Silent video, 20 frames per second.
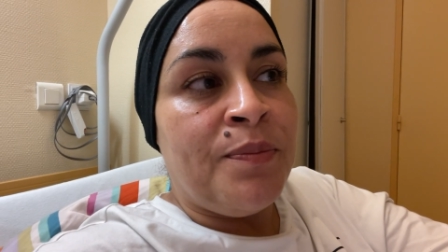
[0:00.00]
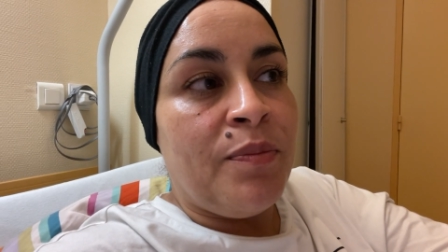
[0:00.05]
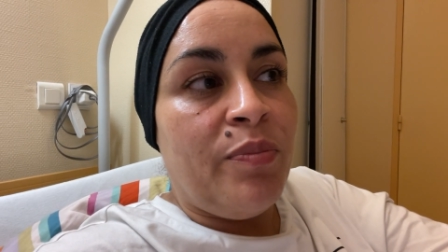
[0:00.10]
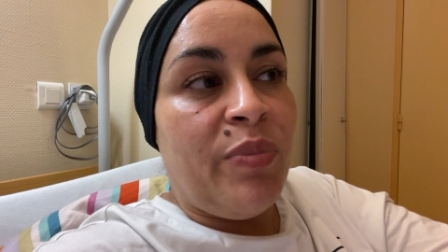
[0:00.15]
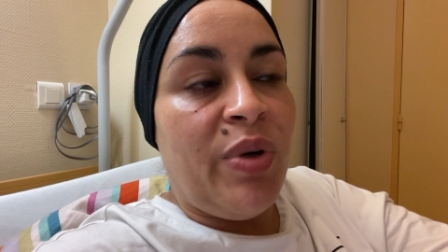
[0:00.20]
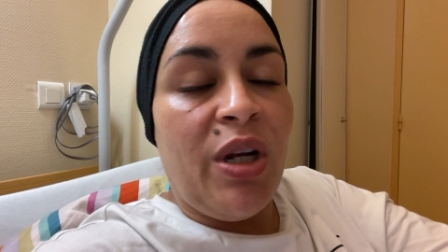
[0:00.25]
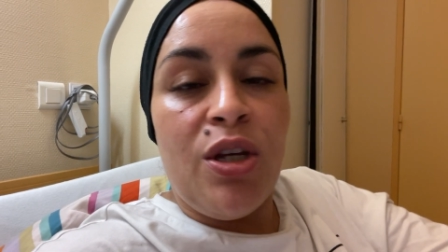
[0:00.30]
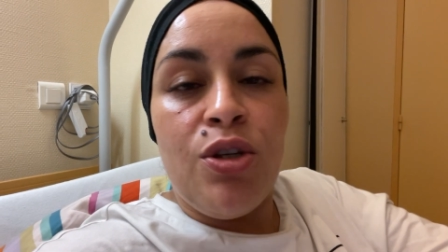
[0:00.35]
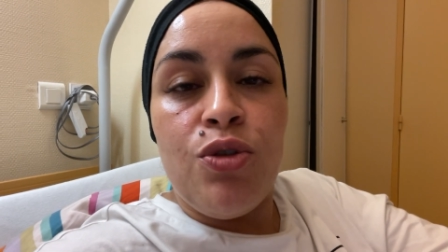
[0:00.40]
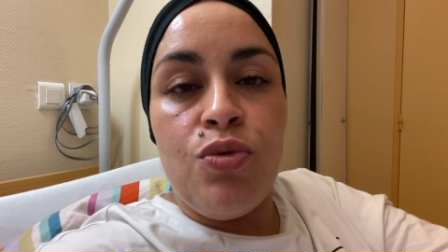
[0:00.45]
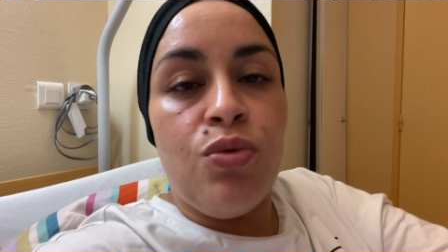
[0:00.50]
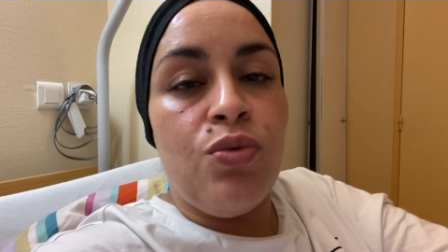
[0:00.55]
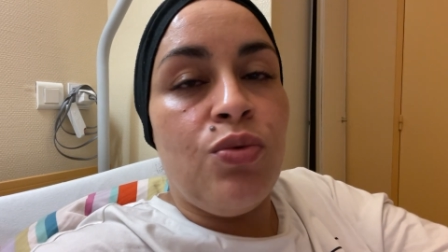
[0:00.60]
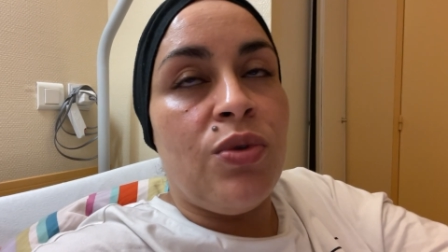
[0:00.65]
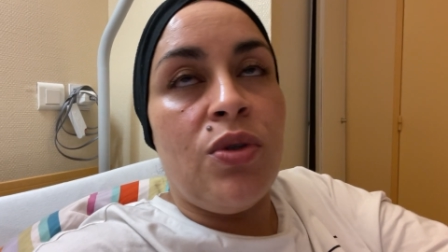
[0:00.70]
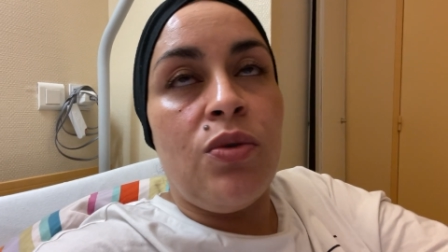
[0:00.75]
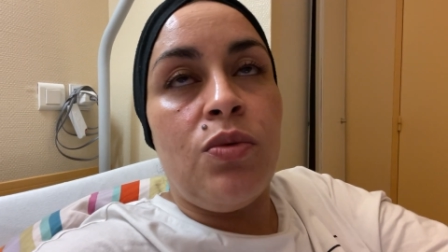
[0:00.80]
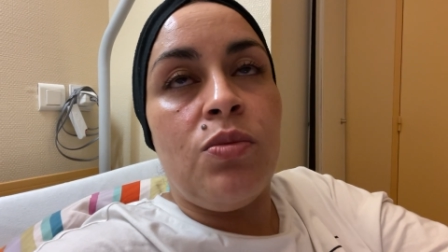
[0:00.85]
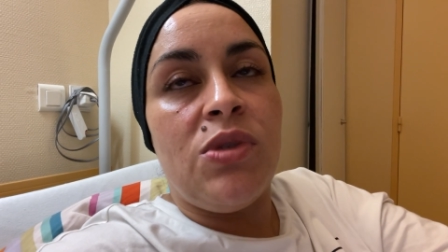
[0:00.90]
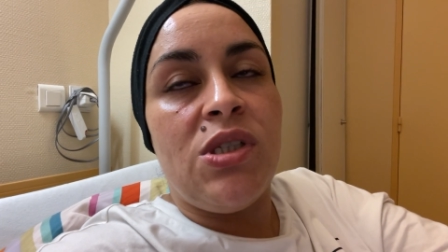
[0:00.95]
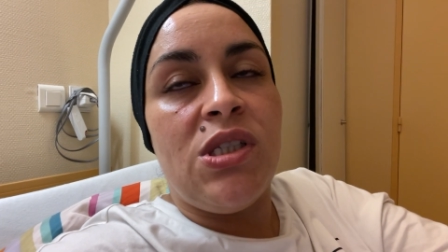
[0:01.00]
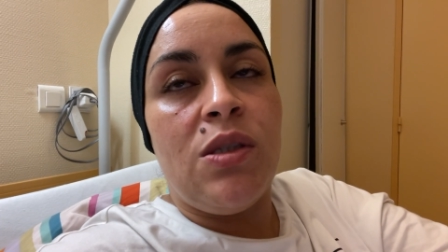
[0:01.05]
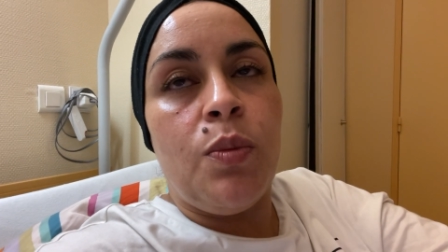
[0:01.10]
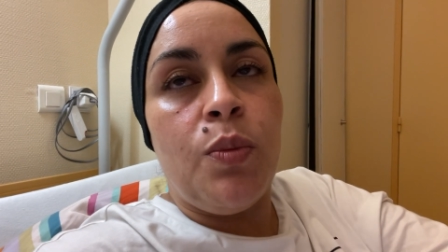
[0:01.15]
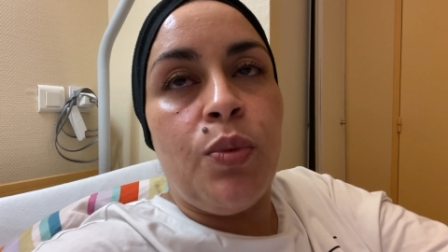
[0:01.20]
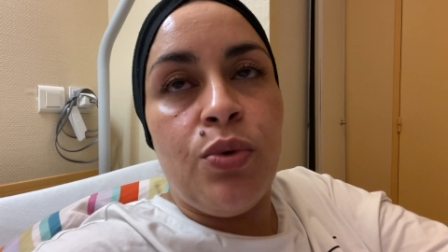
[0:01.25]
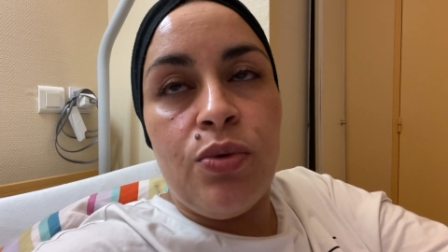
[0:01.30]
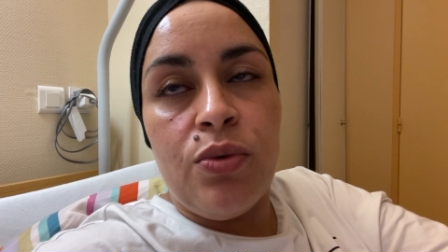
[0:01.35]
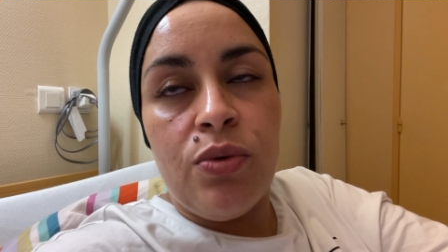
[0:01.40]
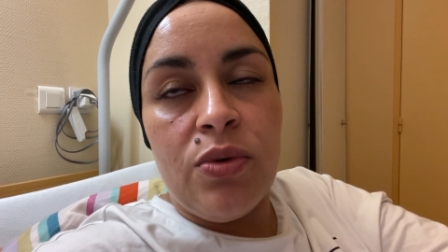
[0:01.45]
Par la suite, on a eu une petite
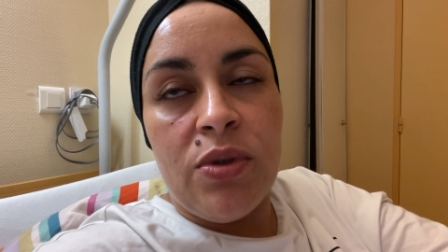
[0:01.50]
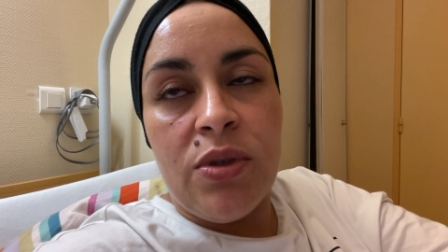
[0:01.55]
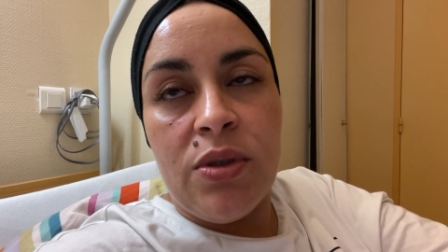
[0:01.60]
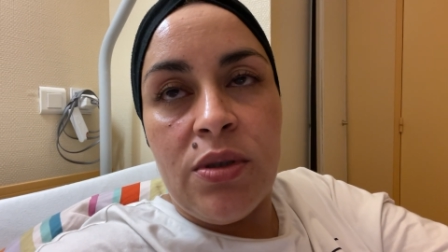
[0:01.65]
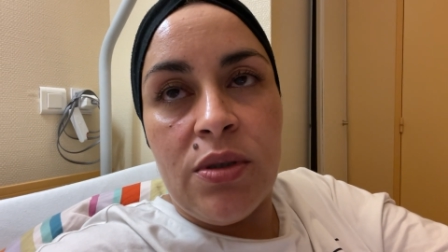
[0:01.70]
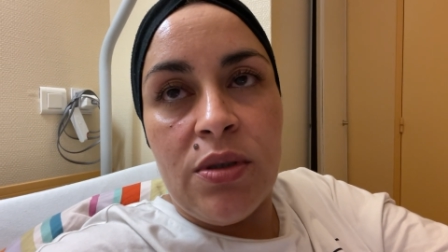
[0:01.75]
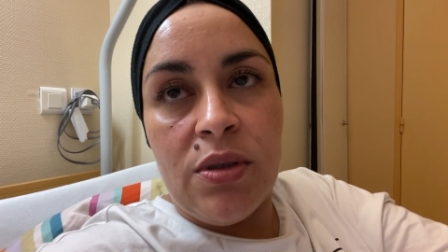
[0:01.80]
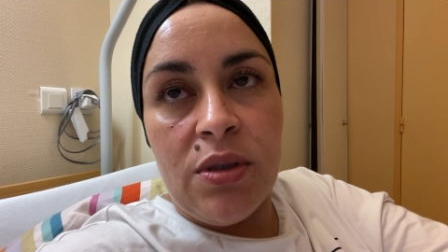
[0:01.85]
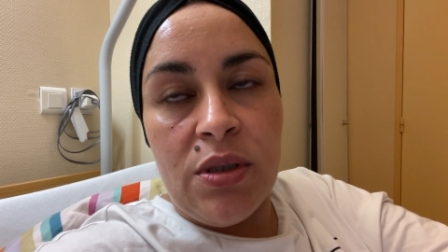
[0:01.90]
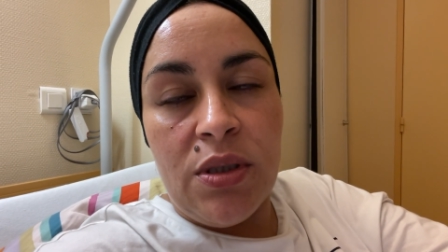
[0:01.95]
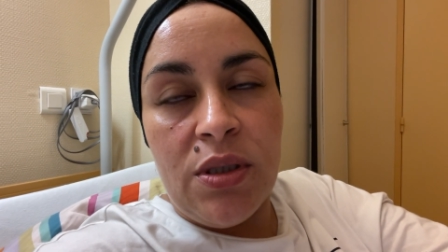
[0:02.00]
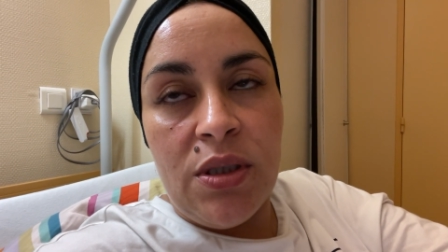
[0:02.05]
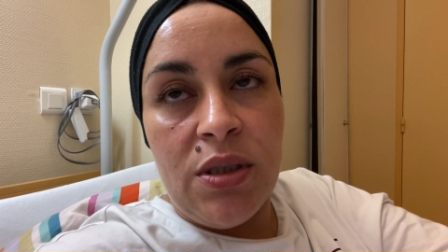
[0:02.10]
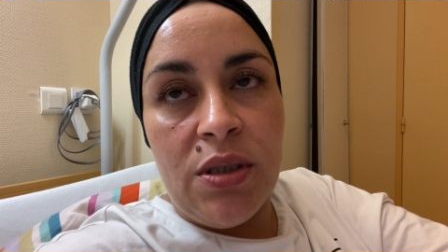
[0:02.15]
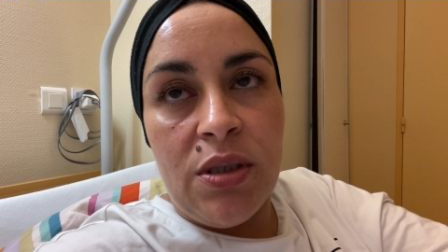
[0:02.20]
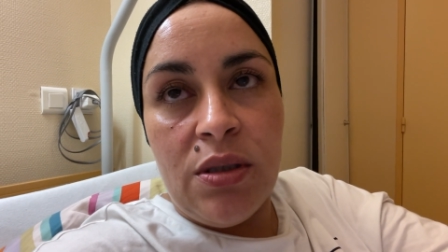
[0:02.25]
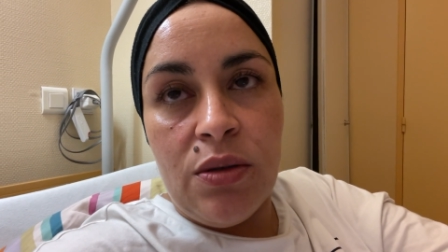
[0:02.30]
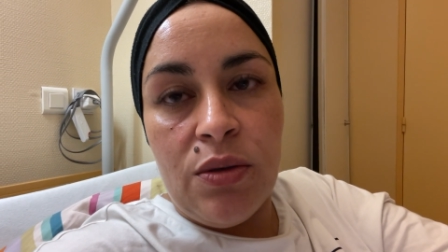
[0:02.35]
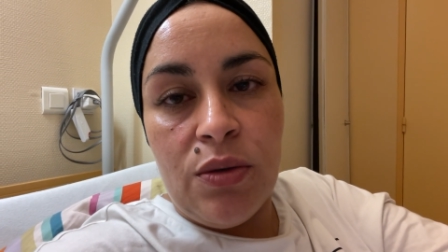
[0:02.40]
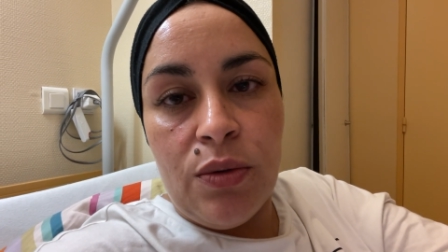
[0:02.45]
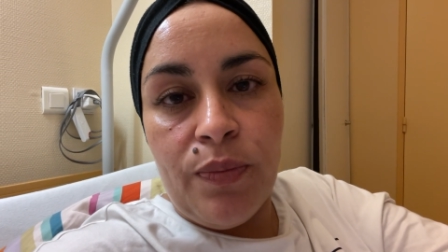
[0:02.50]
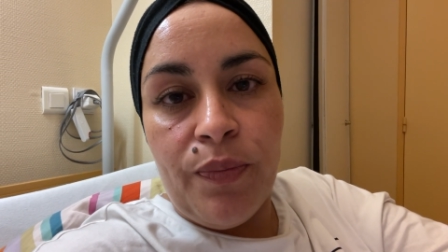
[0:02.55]
pause et